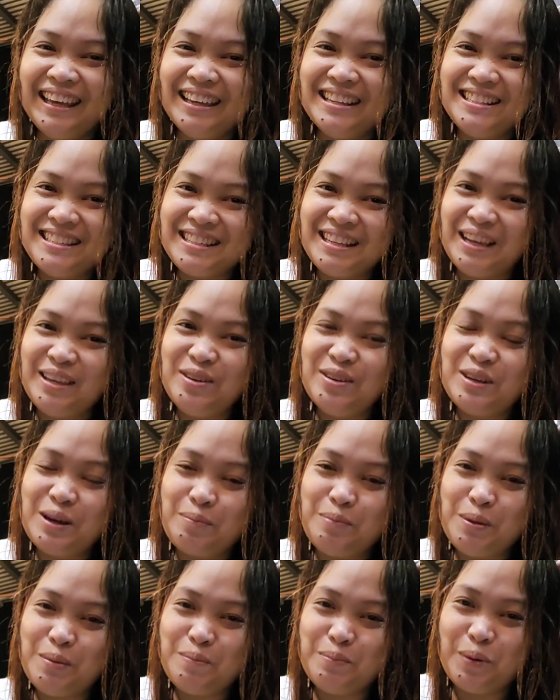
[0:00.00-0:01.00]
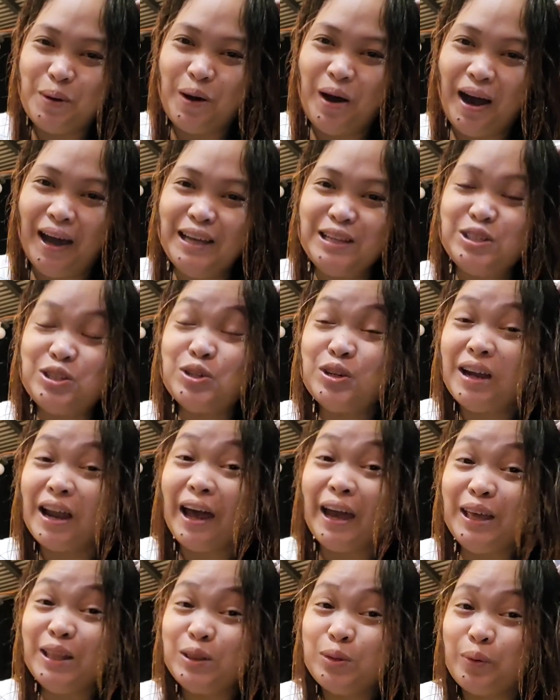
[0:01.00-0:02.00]
yes, ngayong gabi po ay
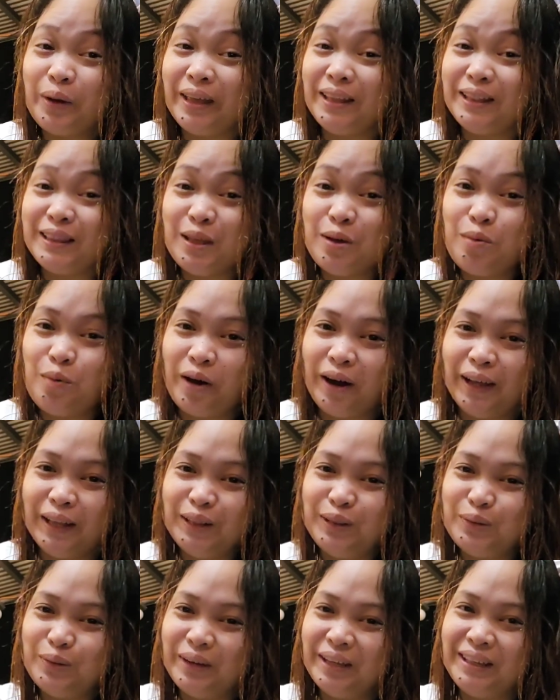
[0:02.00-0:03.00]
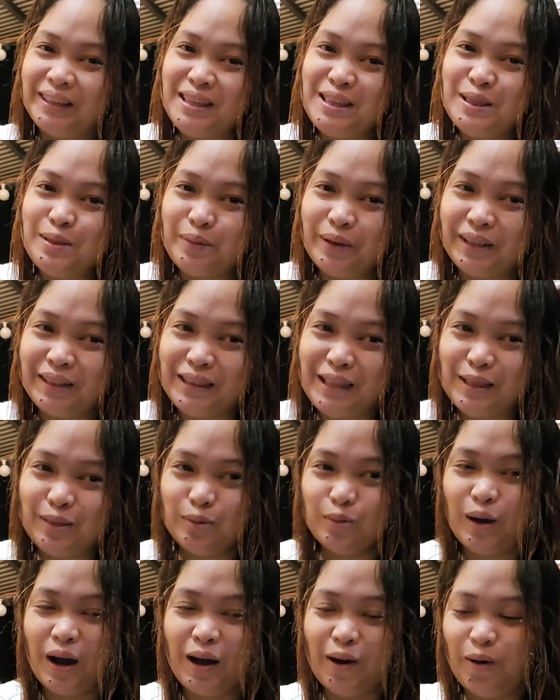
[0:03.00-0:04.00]
July 21,
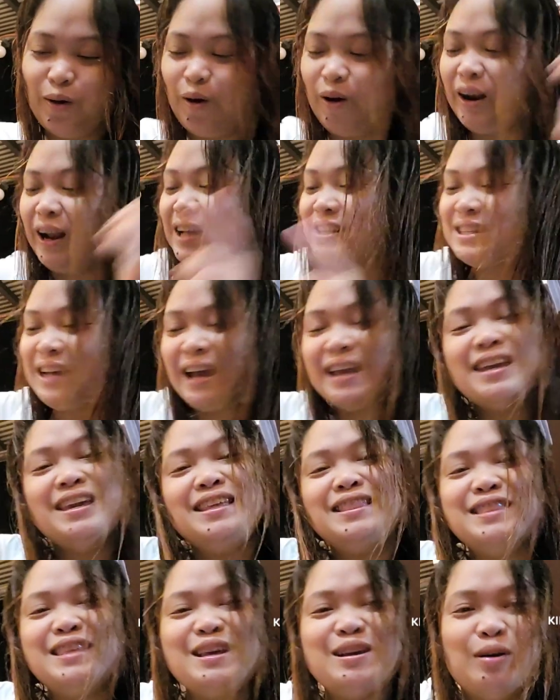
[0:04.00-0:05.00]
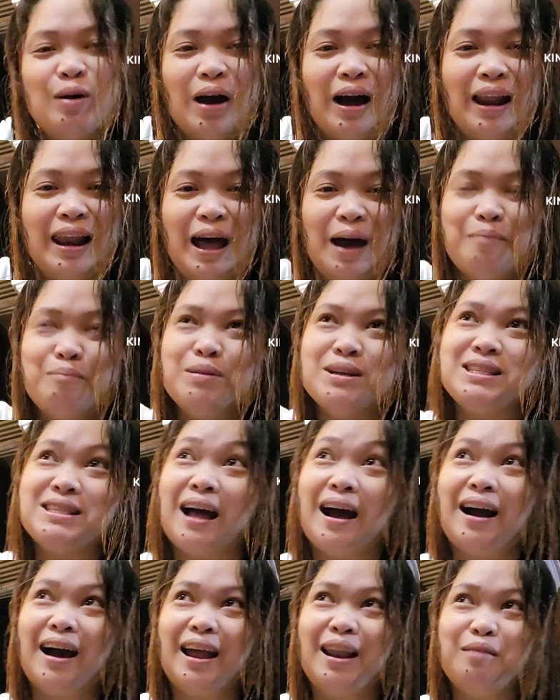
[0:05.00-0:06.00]
2022. Ang oras ay hindi ko alam.
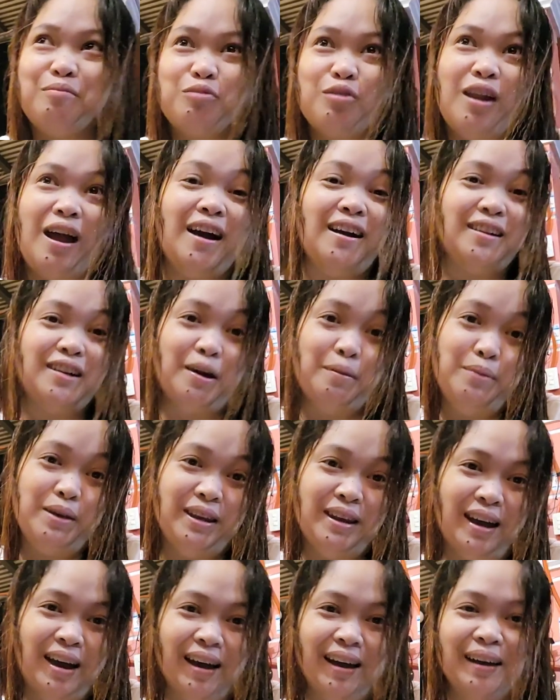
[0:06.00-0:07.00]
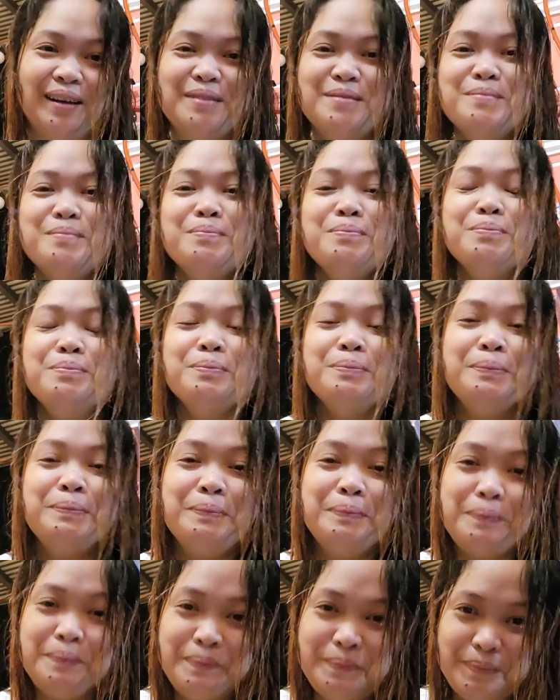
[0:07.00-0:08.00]
Basta ang alam ko lang gabi na.
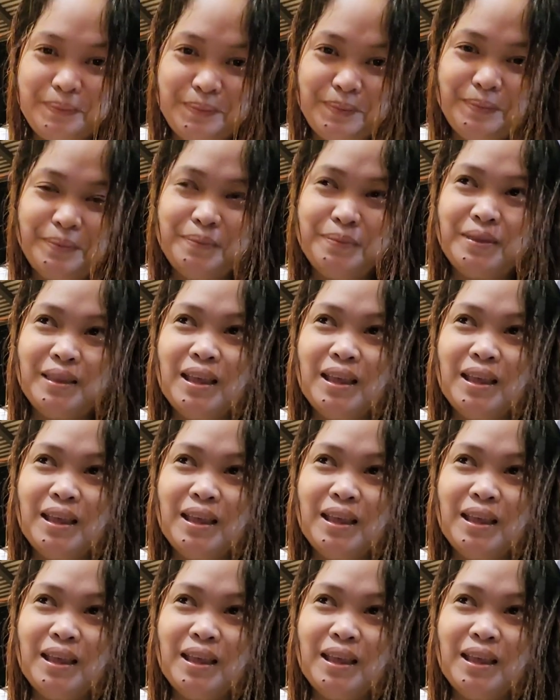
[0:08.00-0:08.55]
Mm -mm.